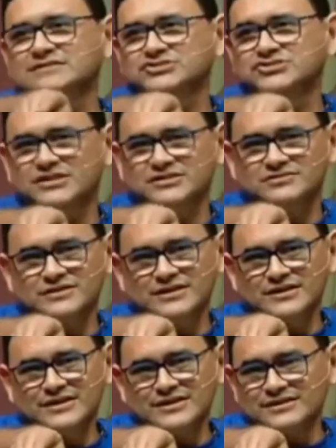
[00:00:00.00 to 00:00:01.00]
jeito.
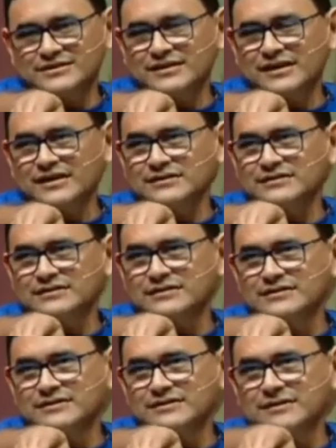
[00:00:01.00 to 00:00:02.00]
Tá?
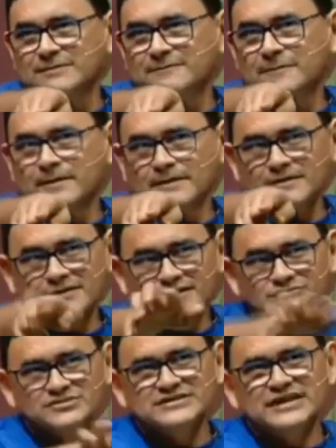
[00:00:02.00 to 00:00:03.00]

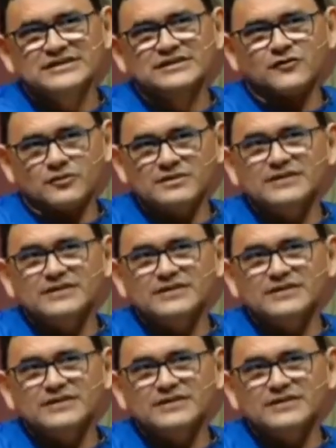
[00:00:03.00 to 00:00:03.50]
Então, de certa forma, ele